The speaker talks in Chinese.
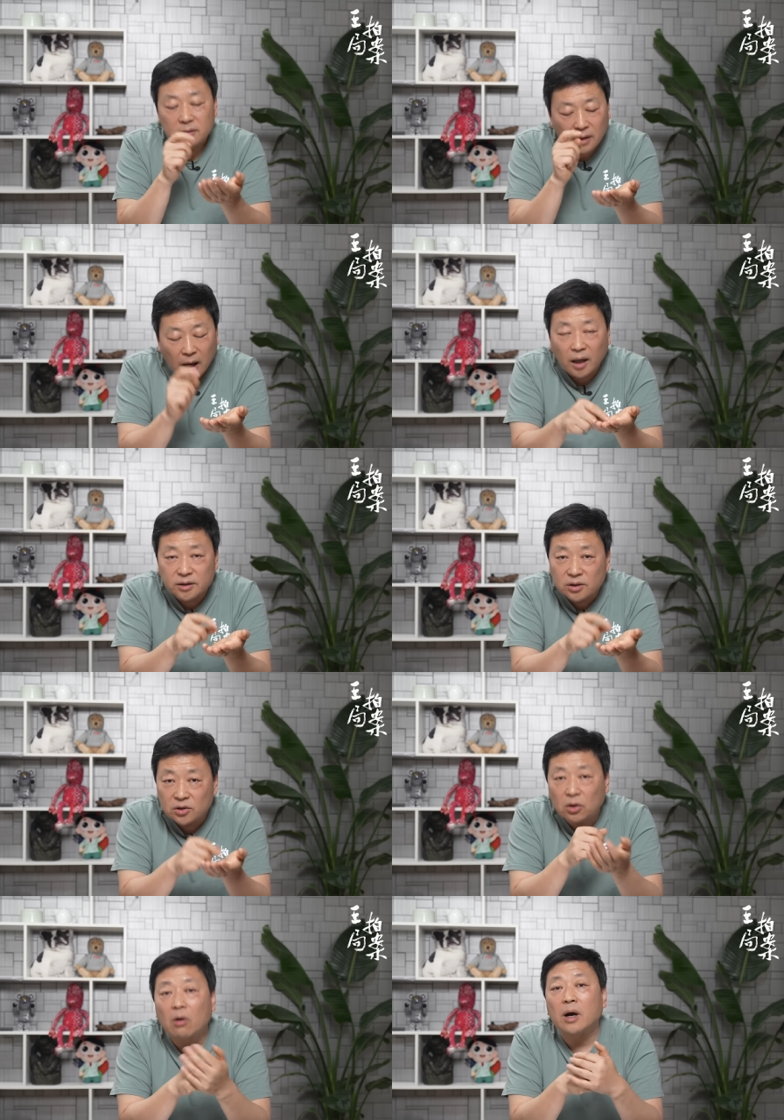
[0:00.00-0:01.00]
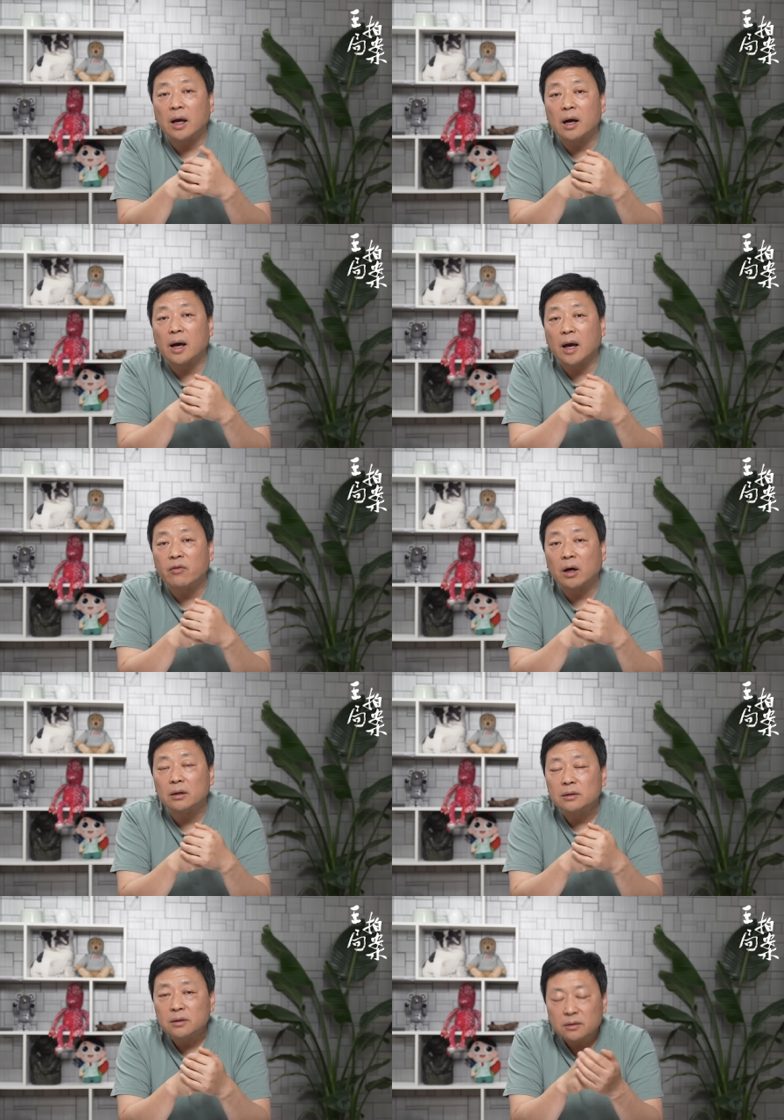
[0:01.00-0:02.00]
他其实搞改革开放，
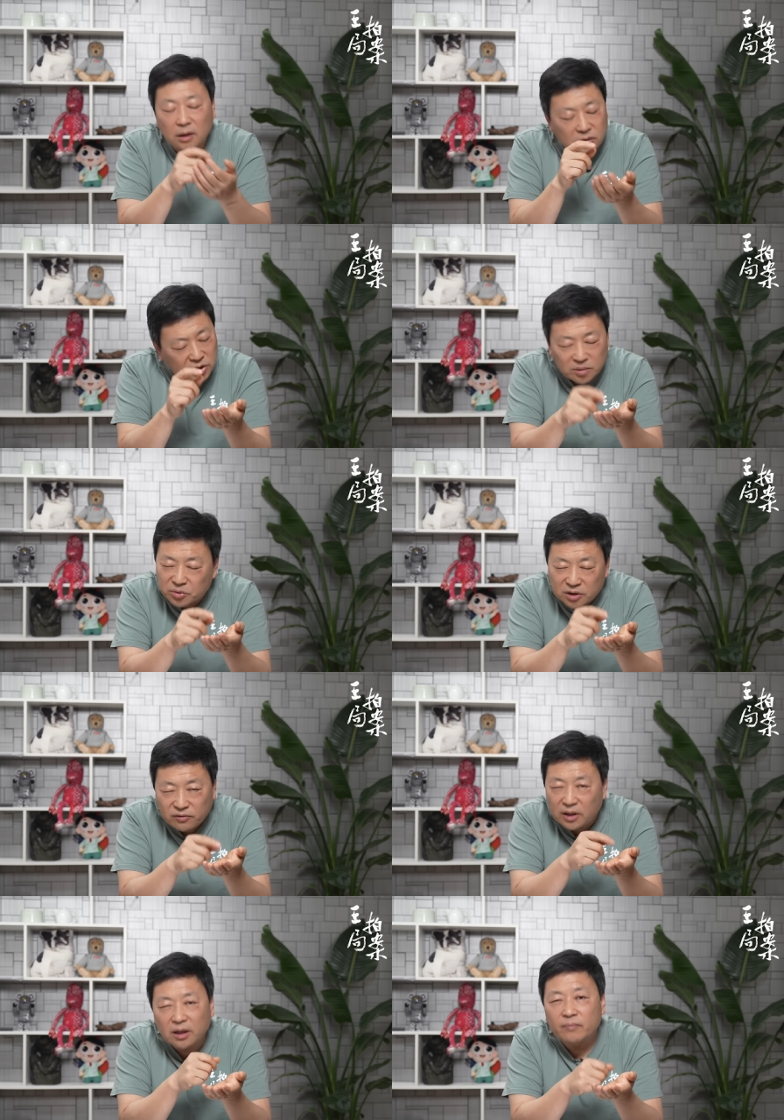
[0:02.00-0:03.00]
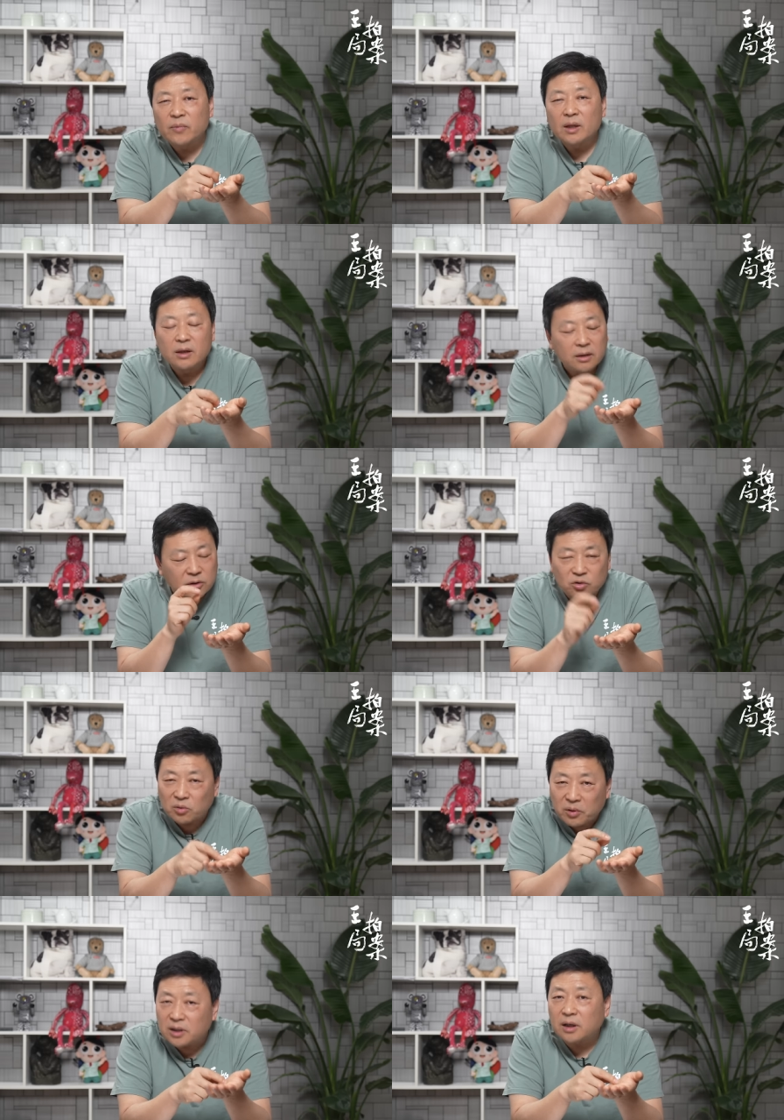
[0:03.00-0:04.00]
他是不是为了
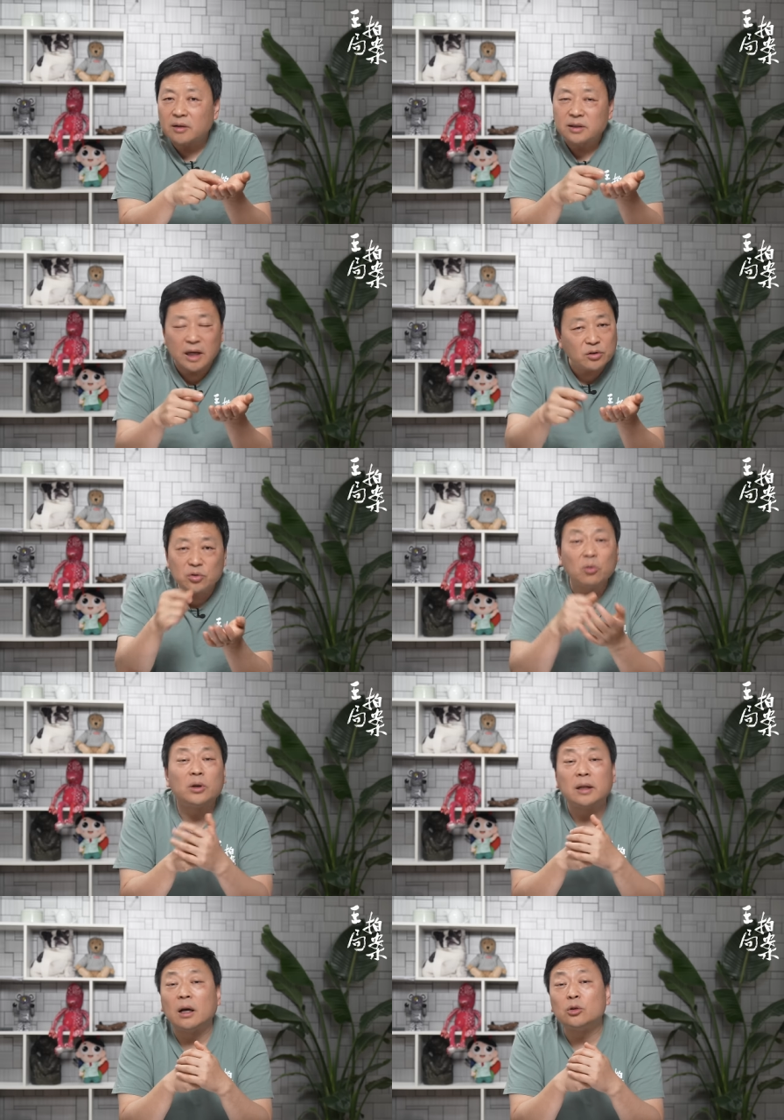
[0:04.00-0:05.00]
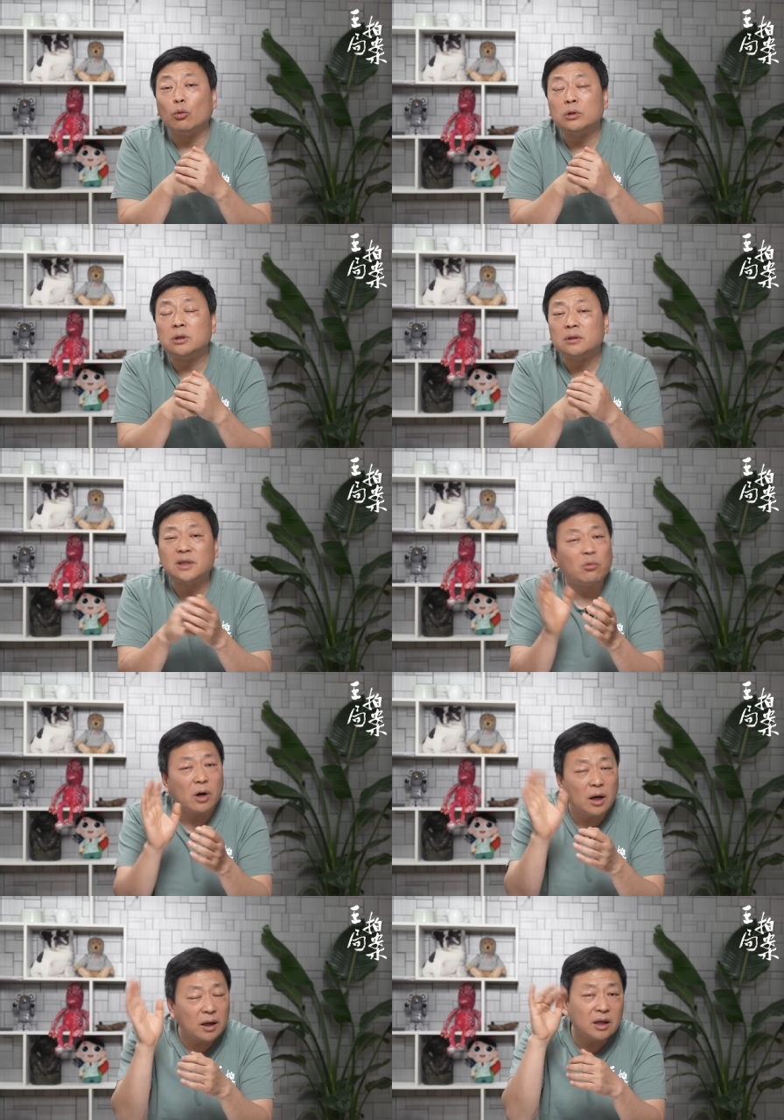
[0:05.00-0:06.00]
所谓的延续共产党统治，在我
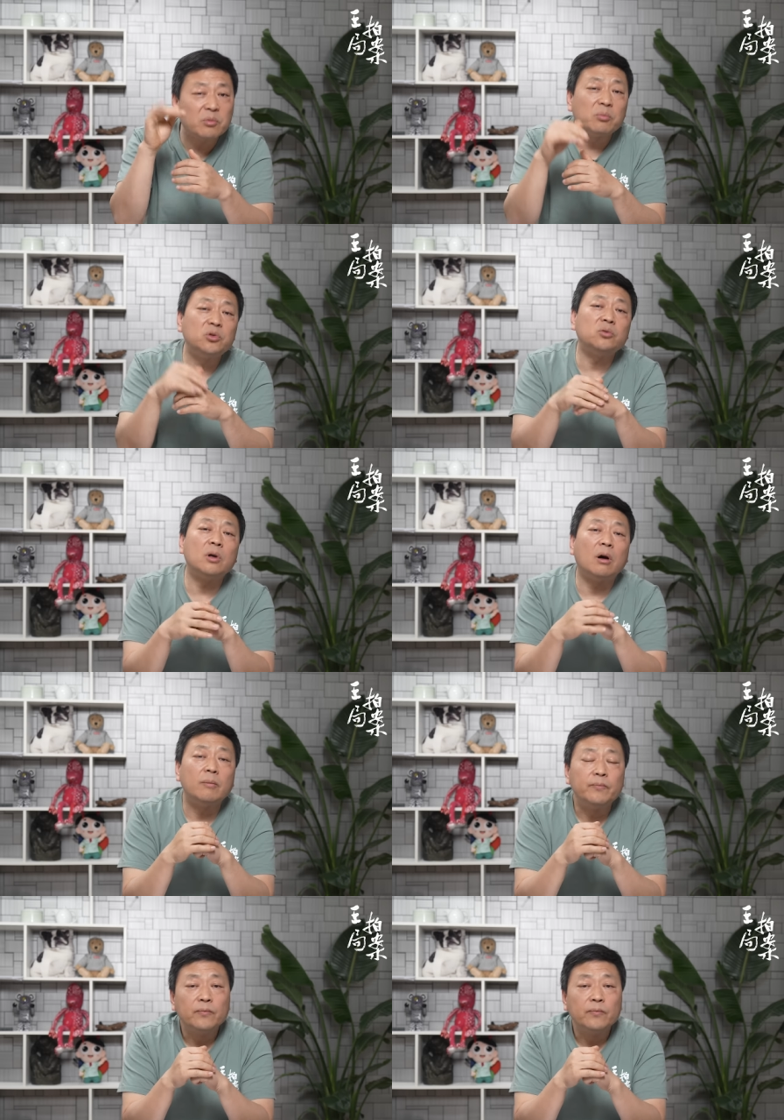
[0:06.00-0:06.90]
看来根本不重要。